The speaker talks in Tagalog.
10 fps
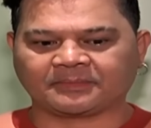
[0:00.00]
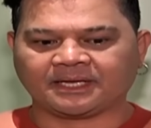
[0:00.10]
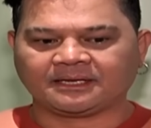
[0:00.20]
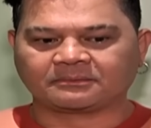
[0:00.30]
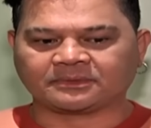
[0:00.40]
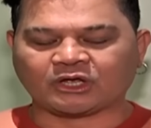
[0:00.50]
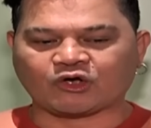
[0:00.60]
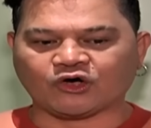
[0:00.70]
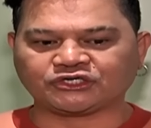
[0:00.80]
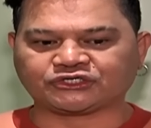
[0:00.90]

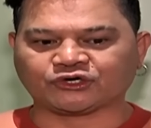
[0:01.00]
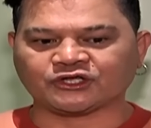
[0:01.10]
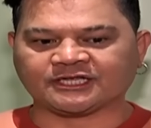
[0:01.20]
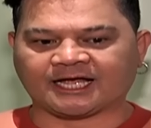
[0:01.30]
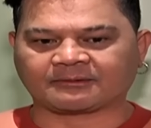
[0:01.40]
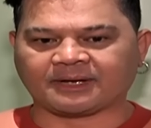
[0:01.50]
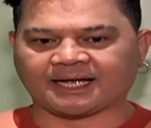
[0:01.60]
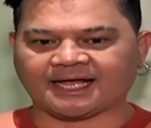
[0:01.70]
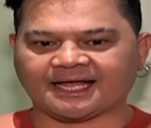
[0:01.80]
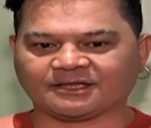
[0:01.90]
negosyo ng mga
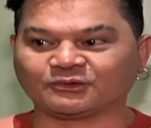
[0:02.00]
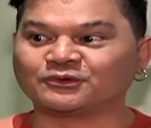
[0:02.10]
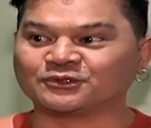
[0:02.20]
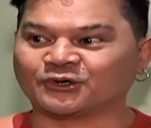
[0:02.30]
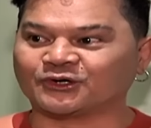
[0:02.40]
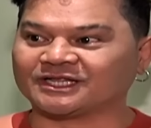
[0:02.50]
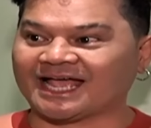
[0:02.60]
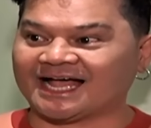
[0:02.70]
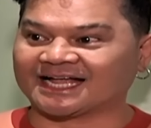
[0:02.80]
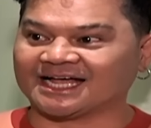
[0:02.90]
nuno ni
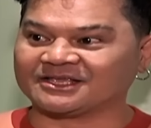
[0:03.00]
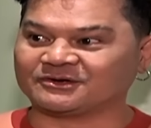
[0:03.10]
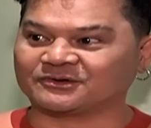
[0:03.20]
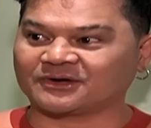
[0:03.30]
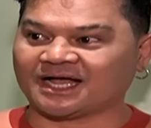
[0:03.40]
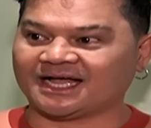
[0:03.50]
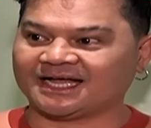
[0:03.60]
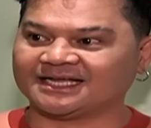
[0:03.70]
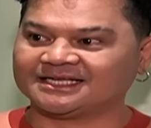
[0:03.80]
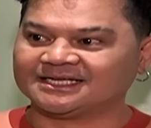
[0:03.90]
Aga yung yung uh,
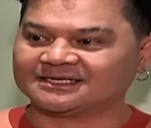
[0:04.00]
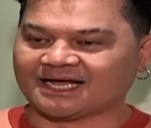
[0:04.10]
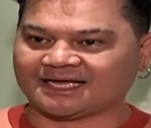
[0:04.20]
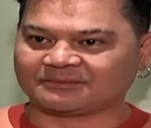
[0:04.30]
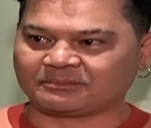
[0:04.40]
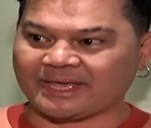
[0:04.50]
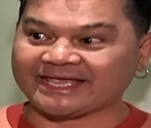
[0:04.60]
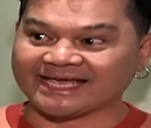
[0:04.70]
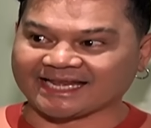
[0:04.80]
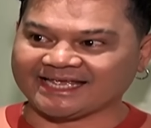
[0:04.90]
ah, uh,
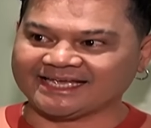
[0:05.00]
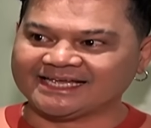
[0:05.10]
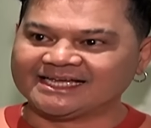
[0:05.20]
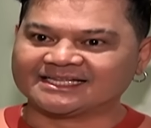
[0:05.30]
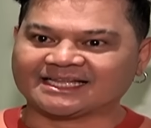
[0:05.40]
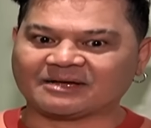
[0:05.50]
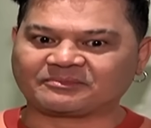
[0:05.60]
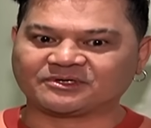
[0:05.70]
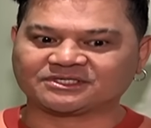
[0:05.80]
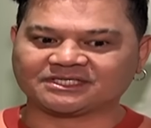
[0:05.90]
bakery.
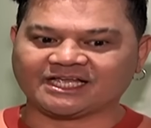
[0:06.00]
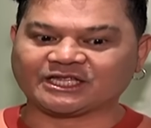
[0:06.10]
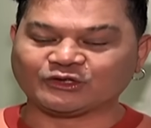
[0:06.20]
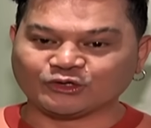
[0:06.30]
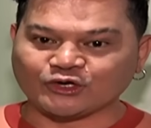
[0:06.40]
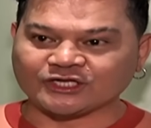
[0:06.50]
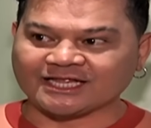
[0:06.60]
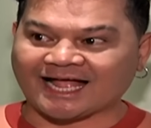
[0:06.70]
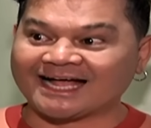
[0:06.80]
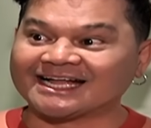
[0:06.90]
Tapos itinuloy nila,
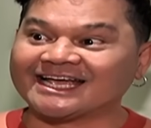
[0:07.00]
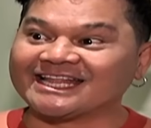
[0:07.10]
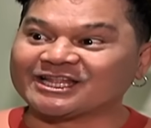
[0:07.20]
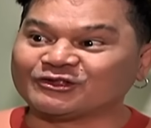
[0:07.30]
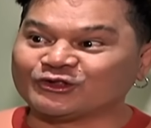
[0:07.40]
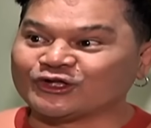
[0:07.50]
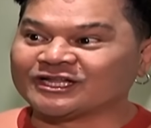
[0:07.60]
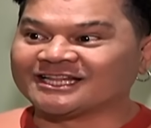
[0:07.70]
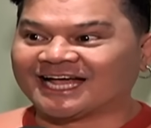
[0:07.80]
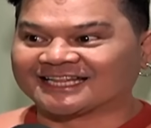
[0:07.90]
hanggang itinuloy na ni
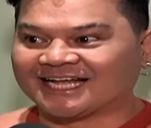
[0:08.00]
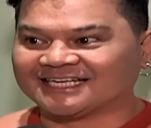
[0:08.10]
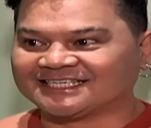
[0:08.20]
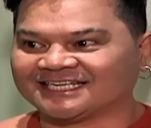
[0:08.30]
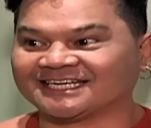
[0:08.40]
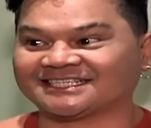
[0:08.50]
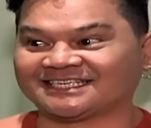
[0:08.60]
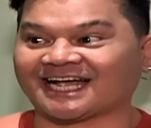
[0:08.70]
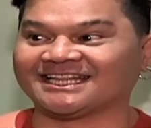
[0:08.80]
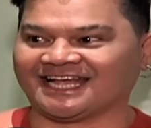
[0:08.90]
Atasha niya, sa
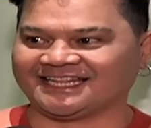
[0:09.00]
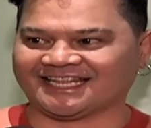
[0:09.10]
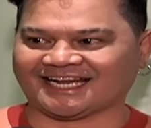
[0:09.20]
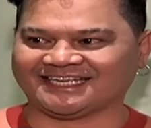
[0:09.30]
kani Andres. Ay,